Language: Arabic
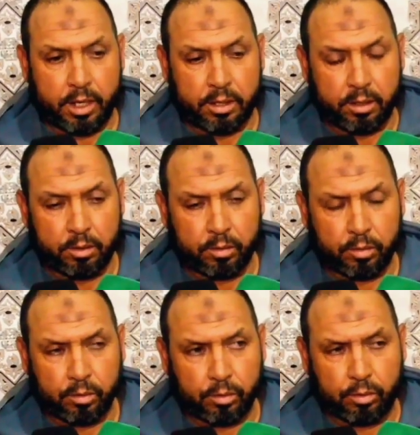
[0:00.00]
عادي
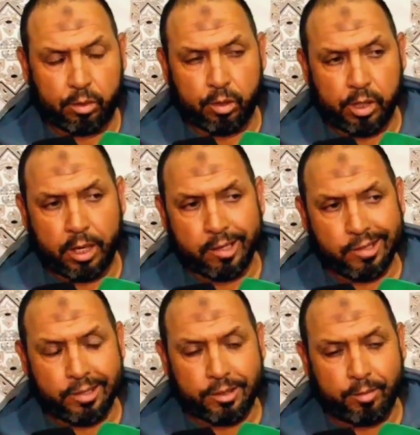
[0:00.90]
وهي
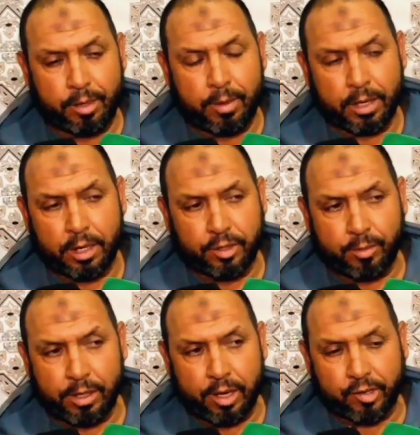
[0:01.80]
اصلا زعما ما كاينش زعما
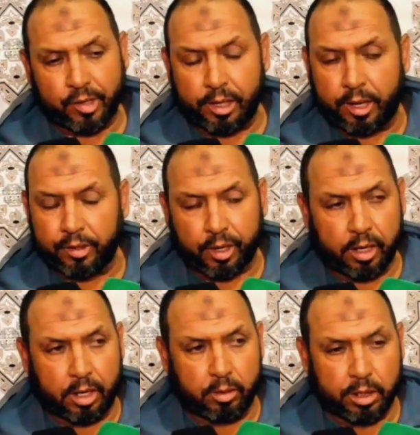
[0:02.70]
اللي كيخسر لها
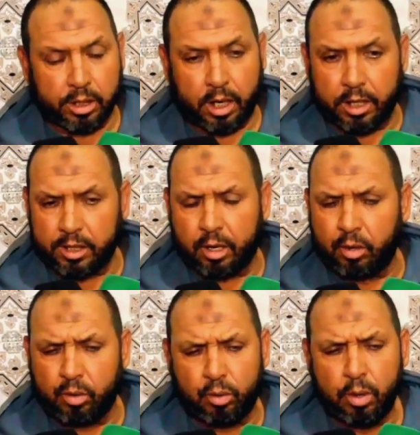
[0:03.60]
خاطرها ولا شي حاجه
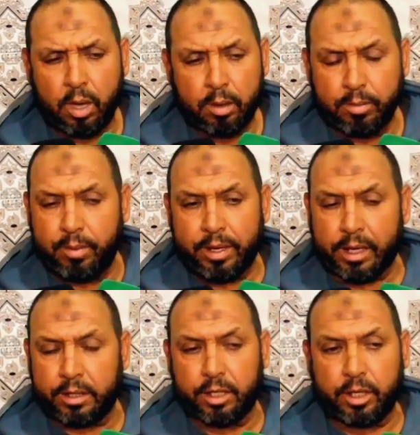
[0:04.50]
وما باين
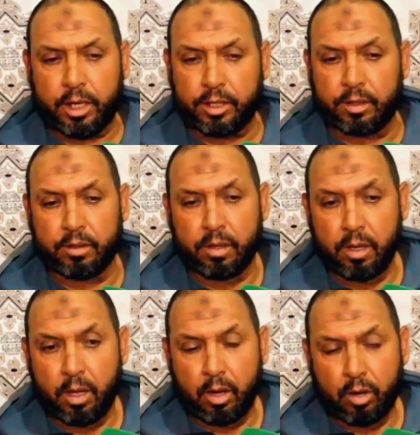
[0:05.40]
عليها حتى شي حاجه
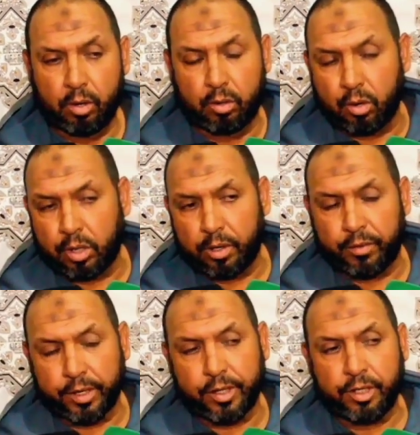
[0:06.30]
وكون كان
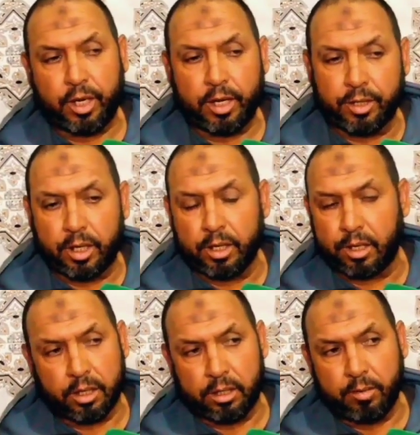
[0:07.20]
فراسها شي حاجه هي
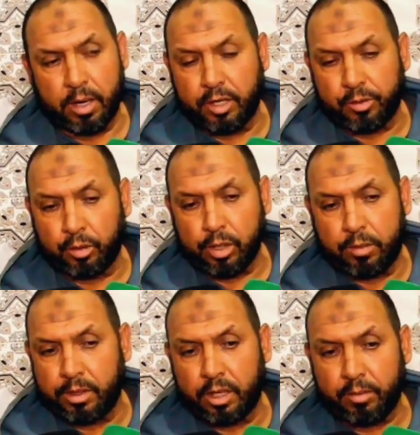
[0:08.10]
غادي تدي معاها سميتو هي
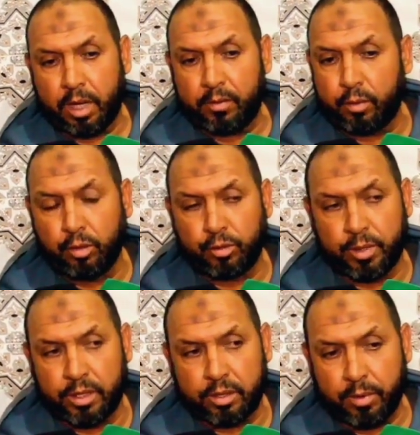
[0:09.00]
مدت معاها الفلوس
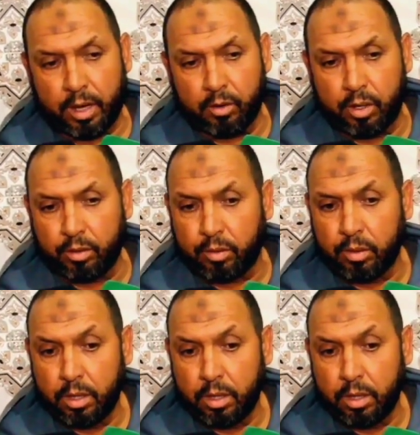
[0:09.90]
مدت معاها والو